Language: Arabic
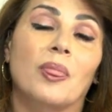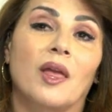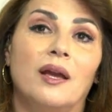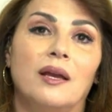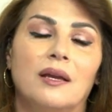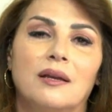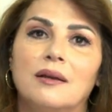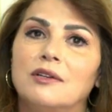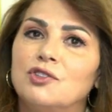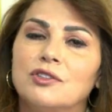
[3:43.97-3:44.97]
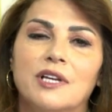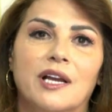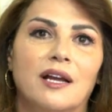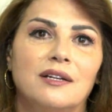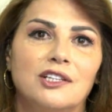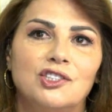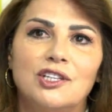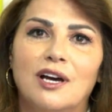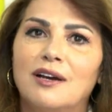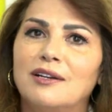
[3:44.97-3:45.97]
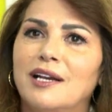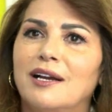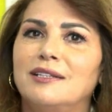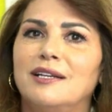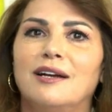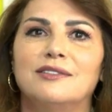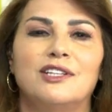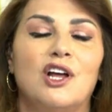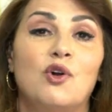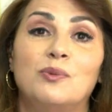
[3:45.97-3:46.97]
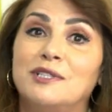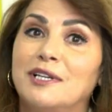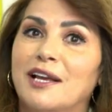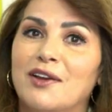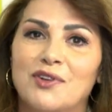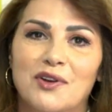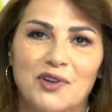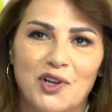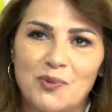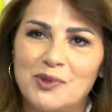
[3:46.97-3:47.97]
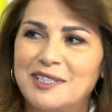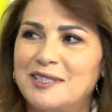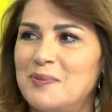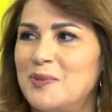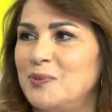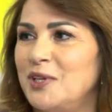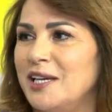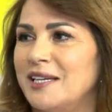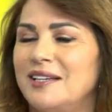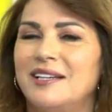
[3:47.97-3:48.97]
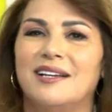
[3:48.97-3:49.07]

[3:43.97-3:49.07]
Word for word: آه، جوزها كان نجار يعني أعطينا خبزنا كفافة يومنا زي ما بيحكي